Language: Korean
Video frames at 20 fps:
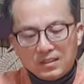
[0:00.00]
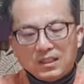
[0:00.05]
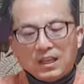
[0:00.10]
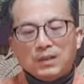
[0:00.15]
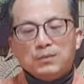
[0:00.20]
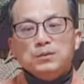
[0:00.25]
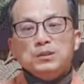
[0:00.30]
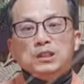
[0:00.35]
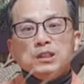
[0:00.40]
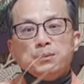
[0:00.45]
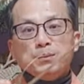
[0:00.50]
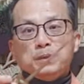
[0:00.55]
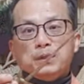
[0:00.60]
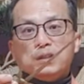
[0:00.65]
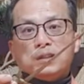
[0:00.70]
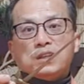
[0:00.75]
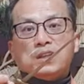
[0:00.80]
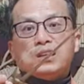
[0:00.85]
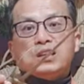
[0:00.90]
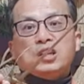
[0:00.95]
나뭇잎이
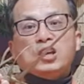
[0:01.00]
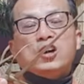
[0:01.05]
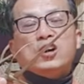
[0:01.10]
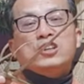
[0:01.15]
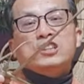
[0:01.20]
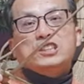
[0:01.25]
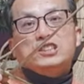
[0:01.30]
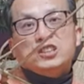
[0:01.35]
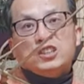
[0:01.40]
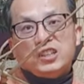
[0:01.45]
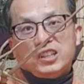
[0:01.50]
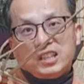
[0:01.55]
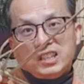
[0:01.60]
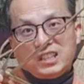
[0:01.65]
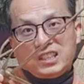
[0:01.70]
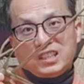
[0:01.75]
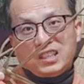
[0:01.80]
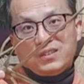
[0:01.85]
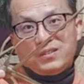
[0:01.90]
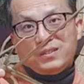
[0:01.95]
이렇게 결이져
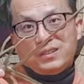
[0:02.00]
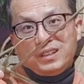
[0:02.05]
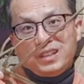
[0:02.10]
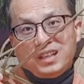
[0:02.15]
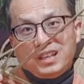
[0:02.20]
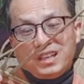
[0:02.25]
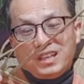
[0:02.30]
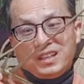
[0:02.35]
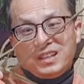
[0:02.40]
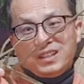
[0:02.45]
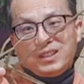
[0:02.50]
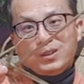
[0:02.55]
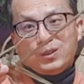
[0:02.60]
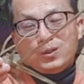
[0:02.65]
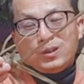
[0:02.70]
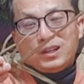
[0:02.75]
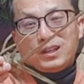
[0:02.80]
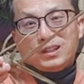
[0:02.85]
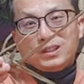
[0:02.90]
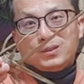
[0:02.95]
있기 때문에
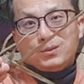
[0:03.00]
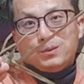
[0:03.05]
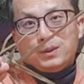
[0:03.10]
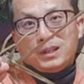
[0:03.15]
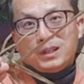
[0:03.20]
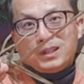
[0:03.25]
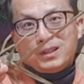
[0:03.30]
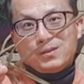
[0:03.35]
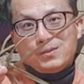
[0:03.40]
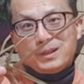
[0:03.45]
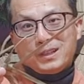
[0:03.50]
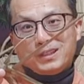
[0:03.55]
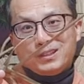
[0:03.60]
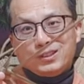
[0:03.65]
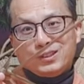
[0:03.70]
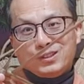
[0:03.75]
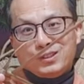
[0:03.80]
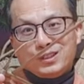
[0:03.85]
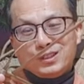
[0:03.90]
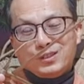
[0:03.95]
이와 같은 모양을
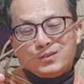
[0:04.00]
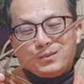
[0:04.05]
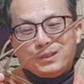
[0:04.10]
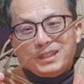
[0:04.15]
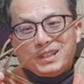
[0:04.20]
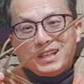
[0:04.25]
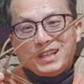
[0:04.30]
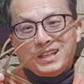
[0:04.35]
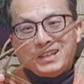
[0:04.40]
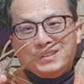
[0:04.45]
만들 수 있습니다